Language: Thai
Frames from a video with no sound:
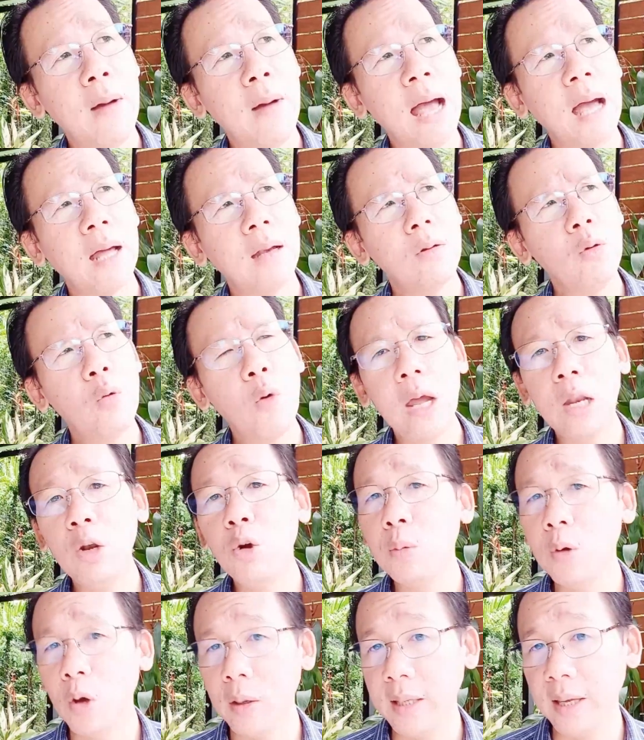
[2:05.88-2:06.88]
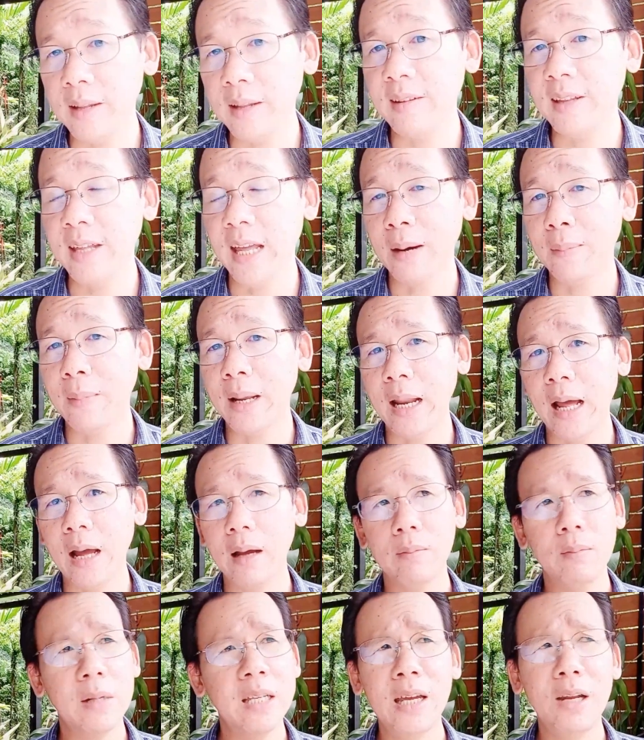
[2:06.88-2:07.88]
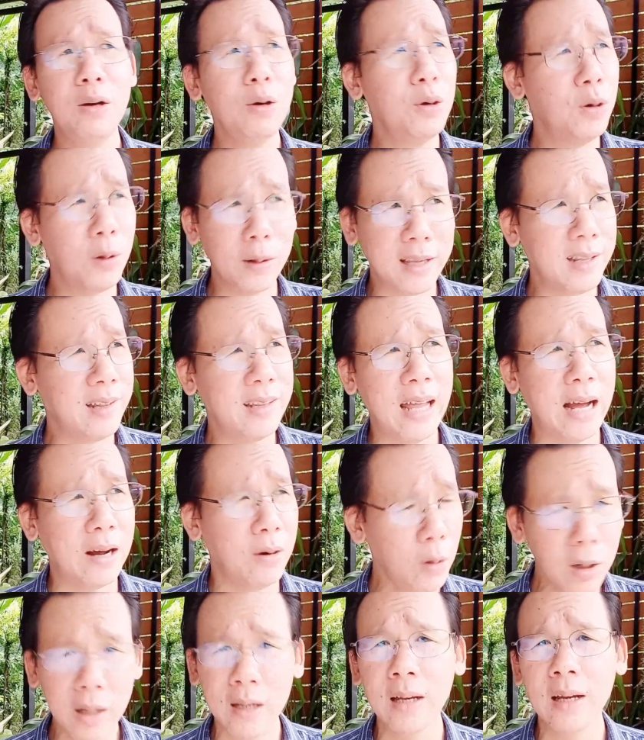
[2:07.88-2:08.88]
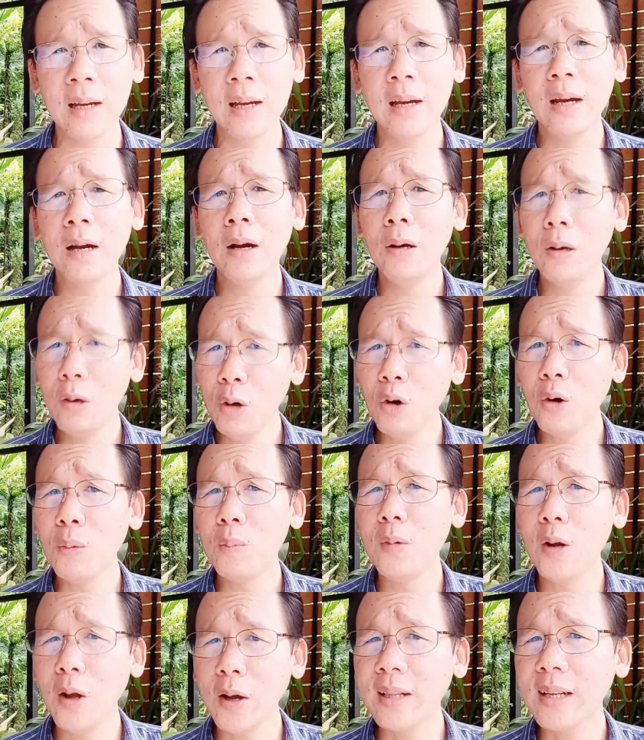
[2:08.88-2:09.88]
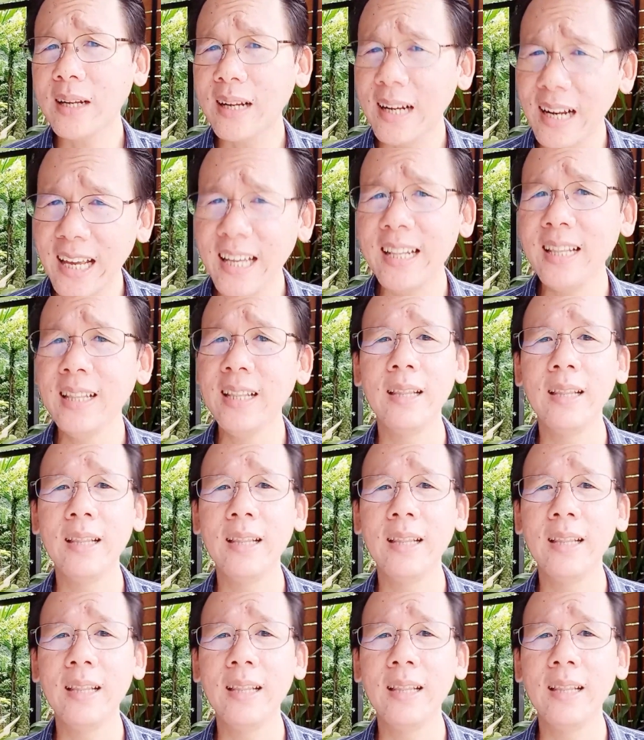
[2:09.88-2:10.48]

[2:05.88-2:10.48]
ว่าด้วยรูปรสกลิ่นเสียงมันอะไม่ใช่รูปรสกลิ่นเสียงรูปรสกลิ่น